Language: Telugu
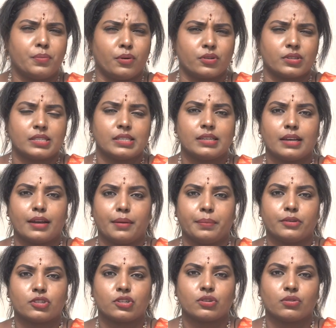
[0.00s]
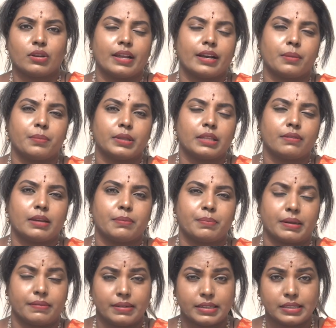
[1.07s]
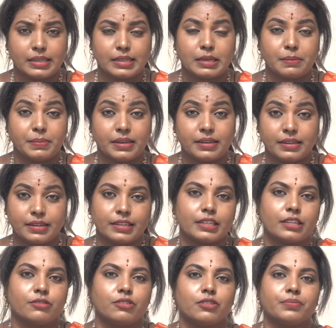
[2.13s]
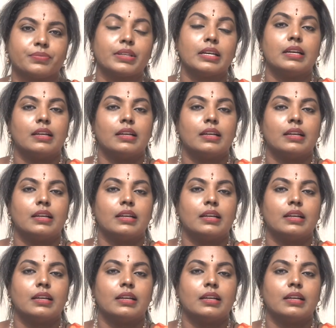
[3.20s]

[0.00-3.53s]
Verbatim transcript: బాసీగా అనిపించడం లేకపోతే వాళ్ళ ప్రవర్తనకి మీరు హర్ట్ అవ్వడం